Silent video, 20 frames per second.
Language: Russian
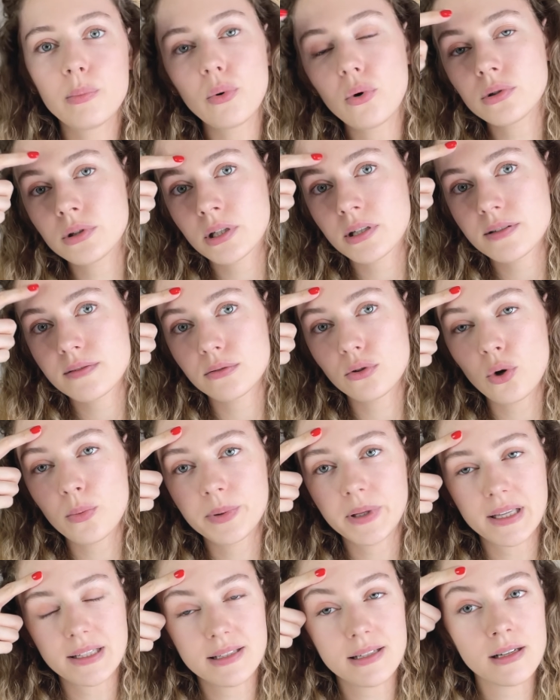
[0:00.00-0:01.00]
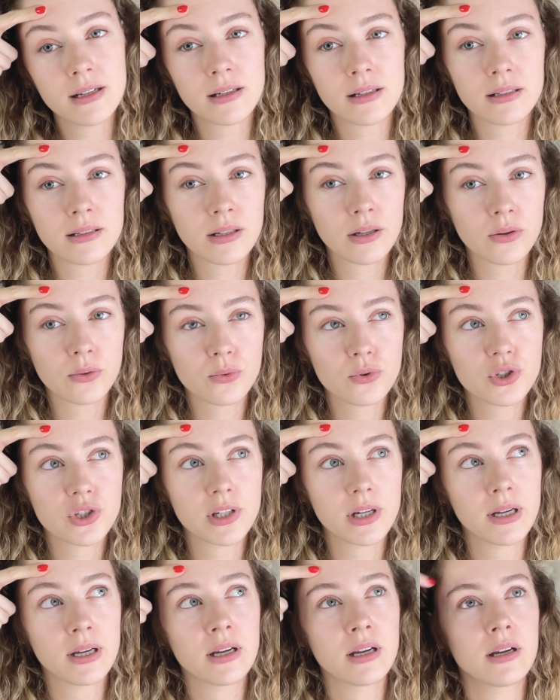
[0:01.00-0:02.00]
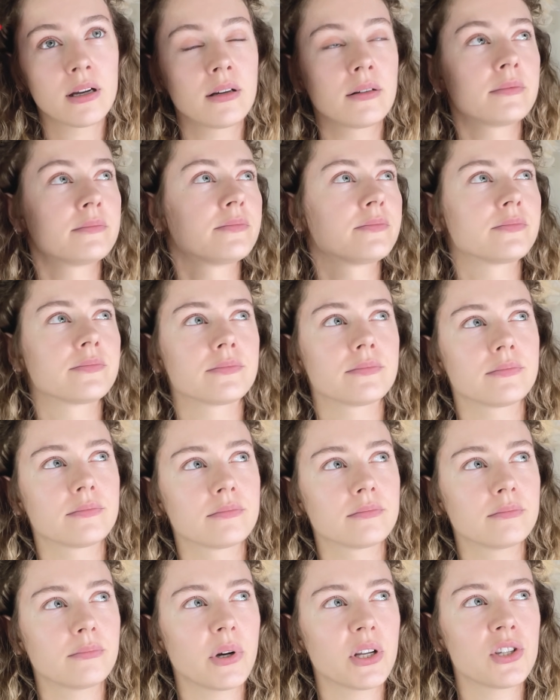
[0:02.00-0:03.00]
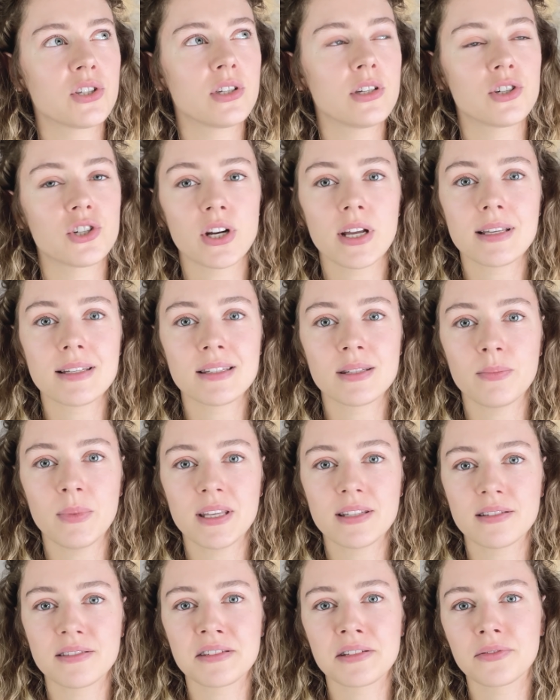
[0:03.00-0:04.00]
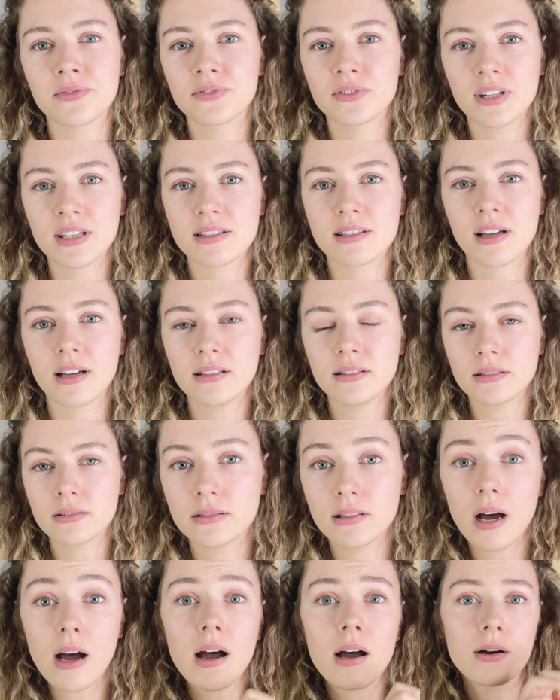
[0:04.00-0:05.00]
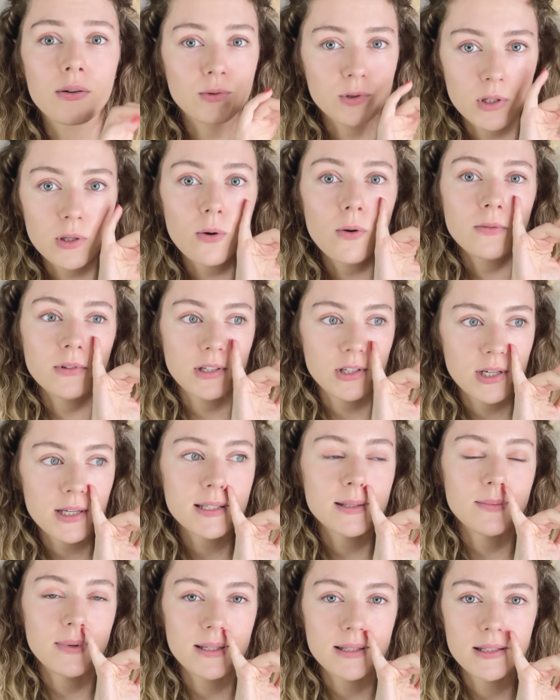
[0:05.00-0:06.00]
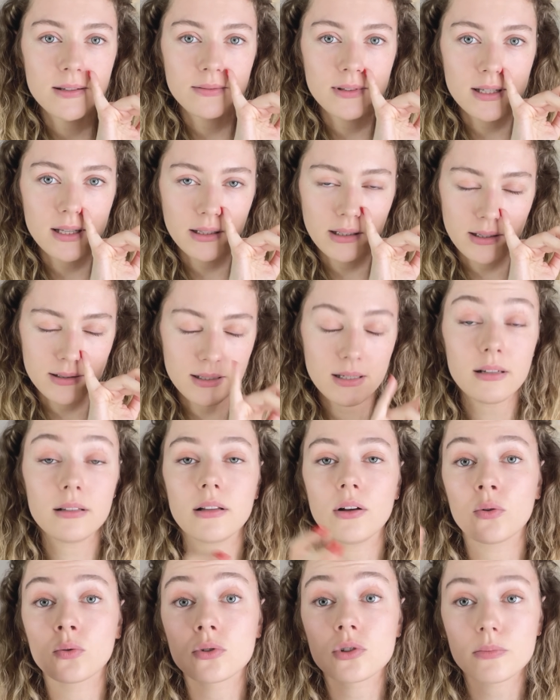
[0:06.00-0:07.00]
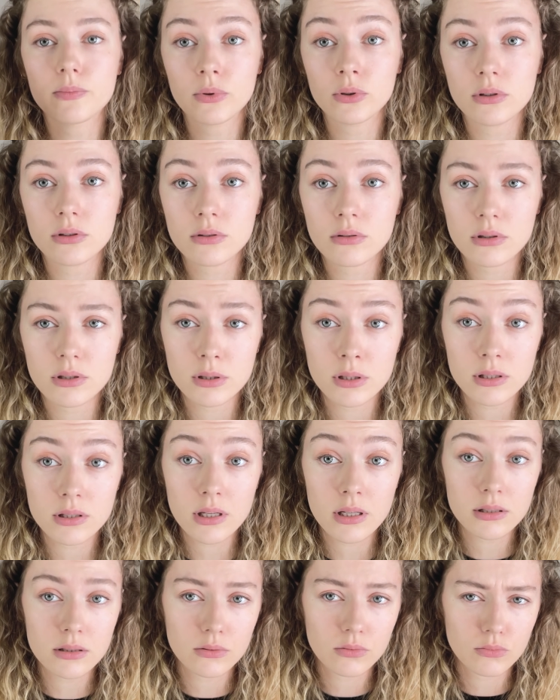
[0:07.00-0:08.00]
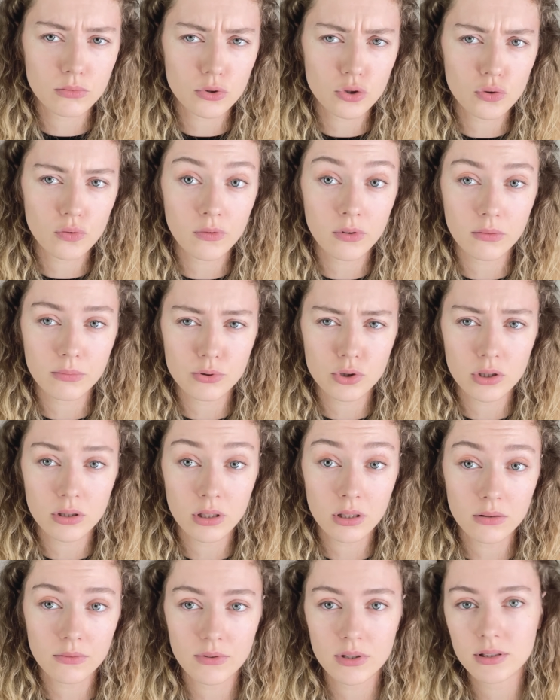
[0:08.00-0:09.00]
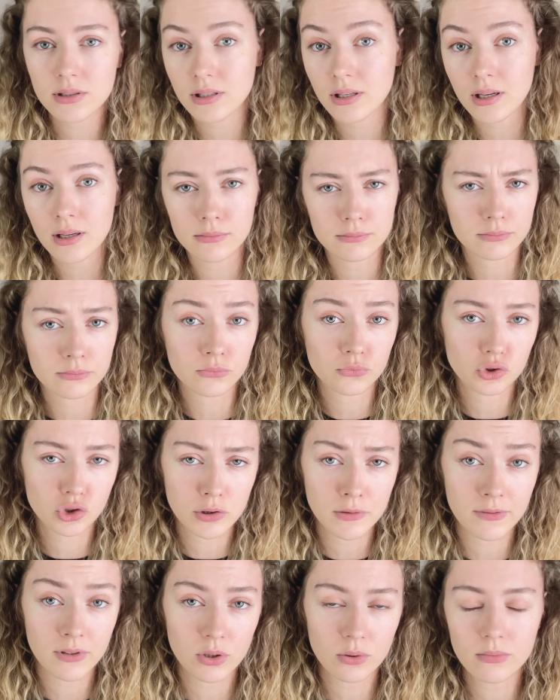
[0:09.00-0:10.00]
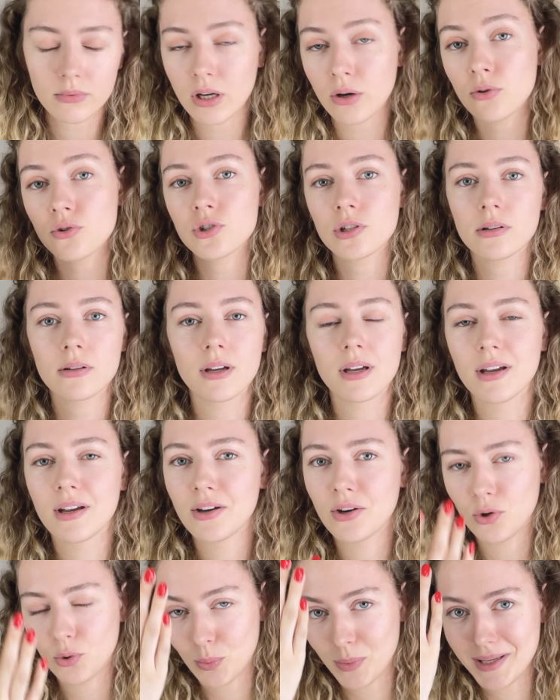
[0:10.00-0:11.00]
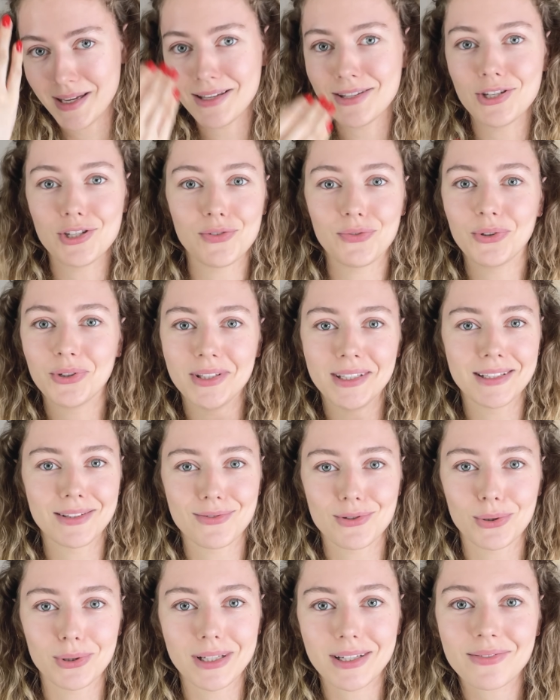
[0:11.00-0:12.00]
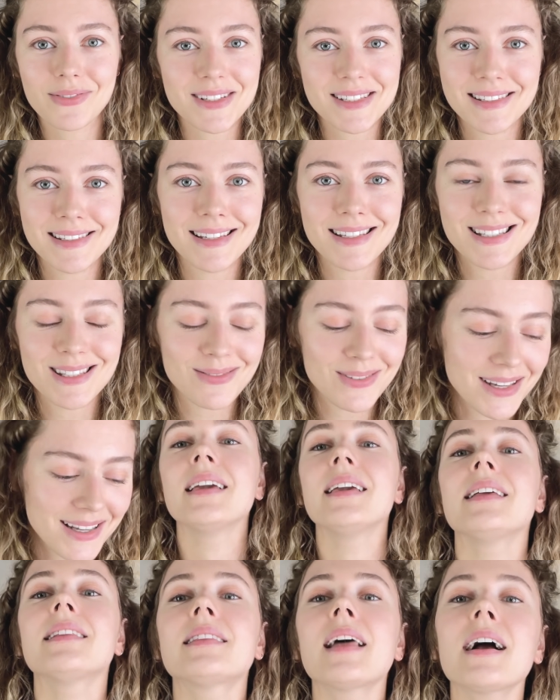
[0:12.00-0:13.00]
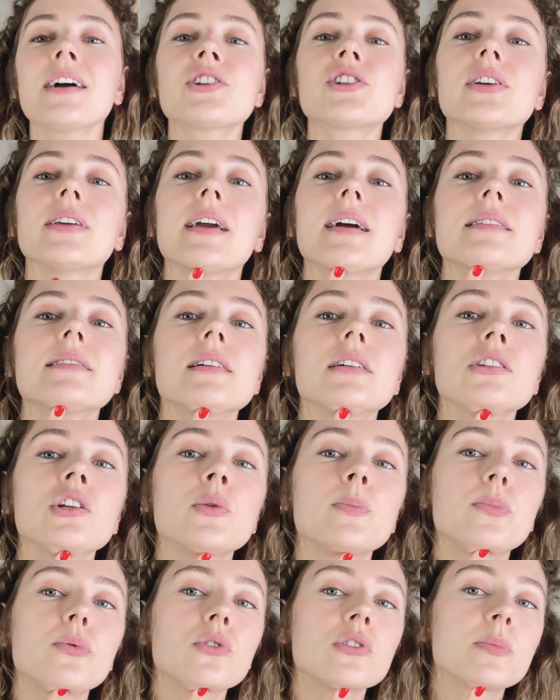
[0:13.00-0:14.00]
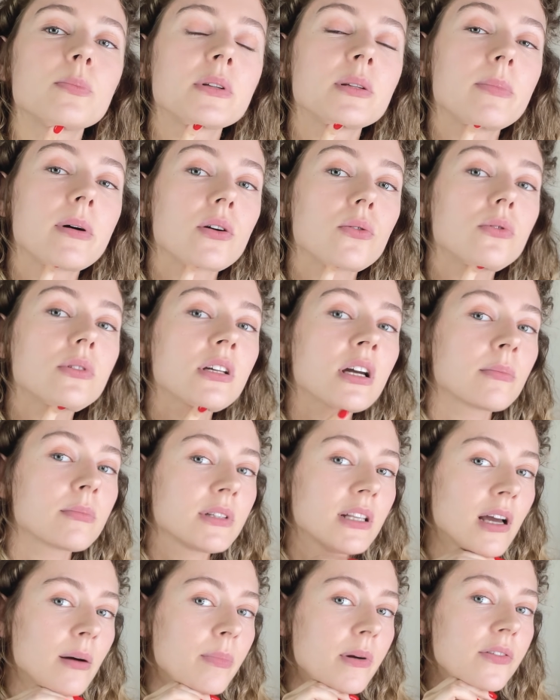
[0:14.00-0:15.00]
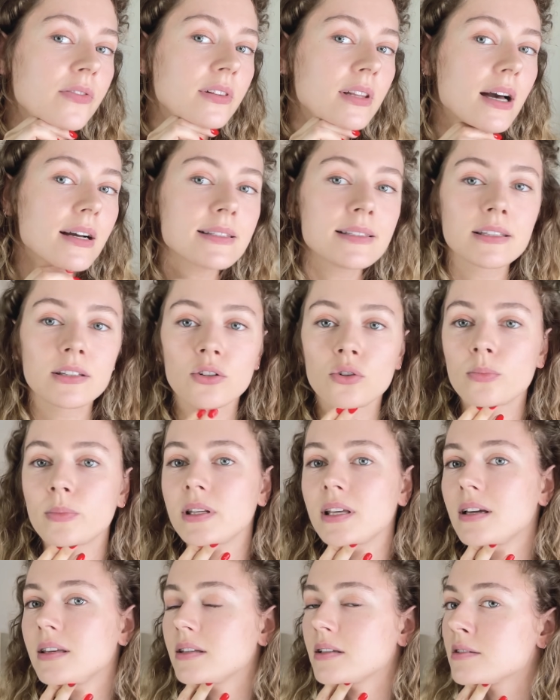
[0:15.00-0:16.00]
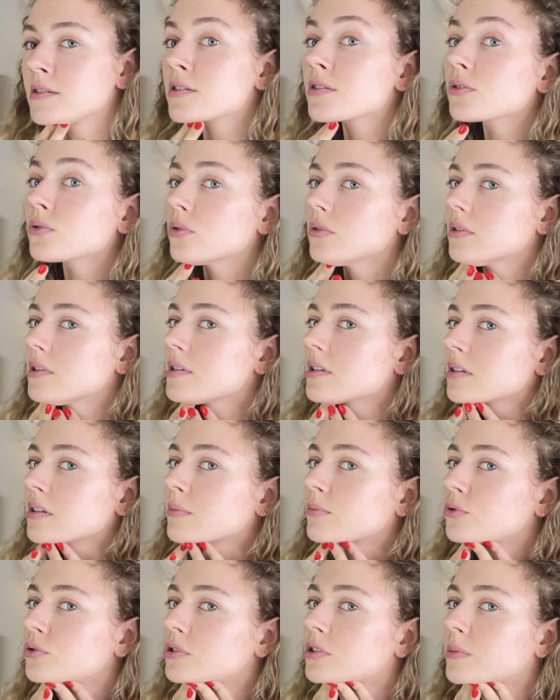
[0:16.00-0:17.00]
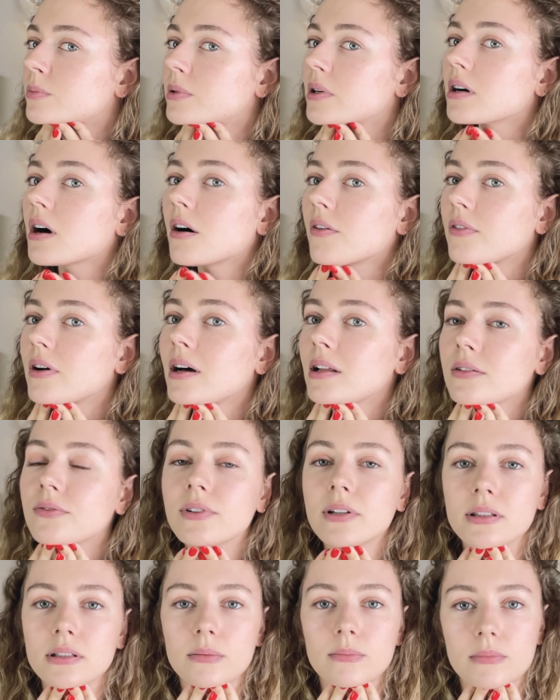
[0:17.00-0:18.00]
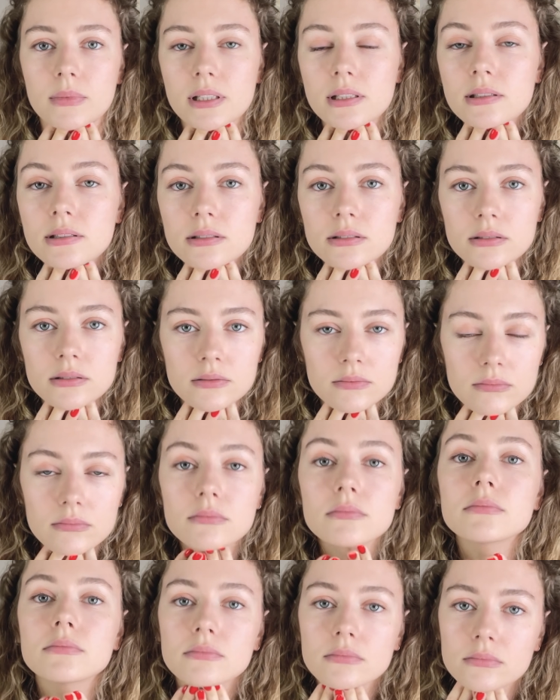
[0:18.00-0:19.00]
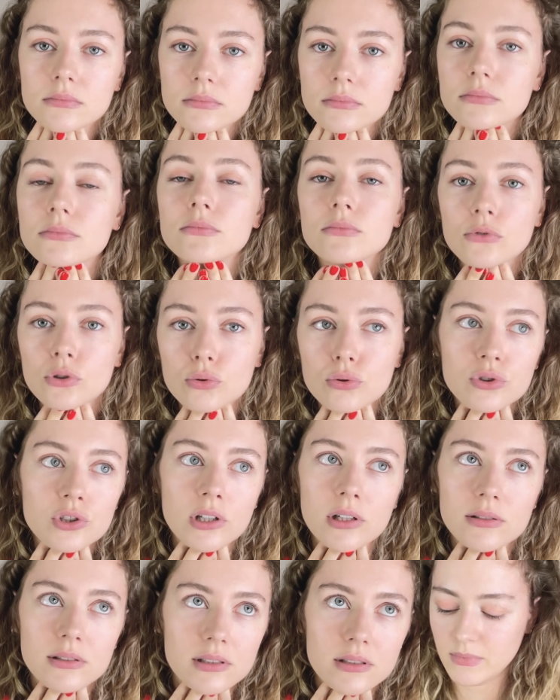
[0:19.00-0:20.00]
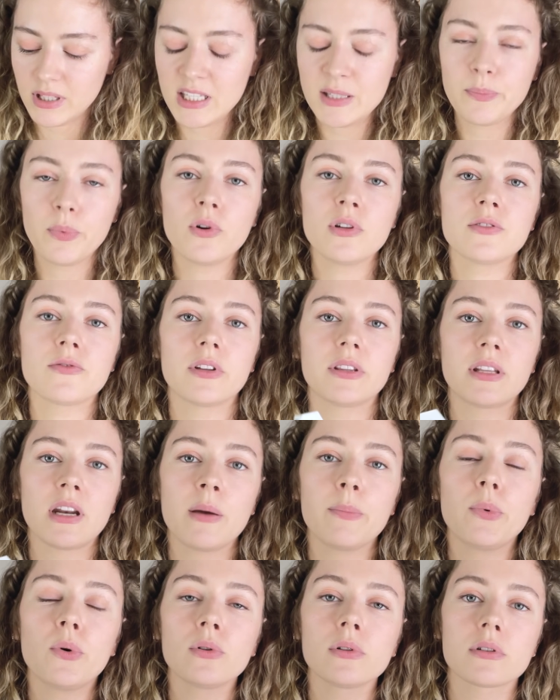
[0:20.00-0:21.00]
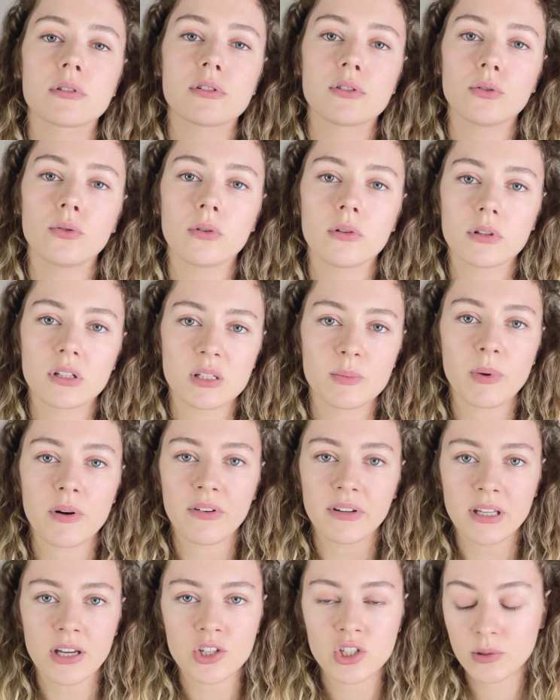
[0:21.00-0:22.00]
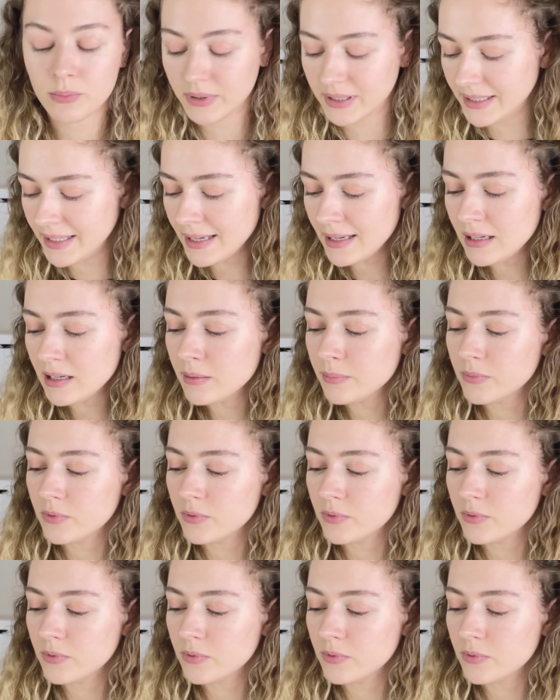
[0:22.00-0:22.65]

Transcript: Ботокс лоб я делала уже почти 6 месяцев назад. Да, уже ровно 6 месяцев назад я делала, он уже полностью рассосался, тут ничего вообще нет, видите, я им шевелю. Короче, у меня ничего нет в зонах воздействия. И также я делаю под подбородком для профилактики. У меня есть склонность к тому, чтобы овал в этом месте ухудшался. Использовать Tripolar стоит с проводящим гелем.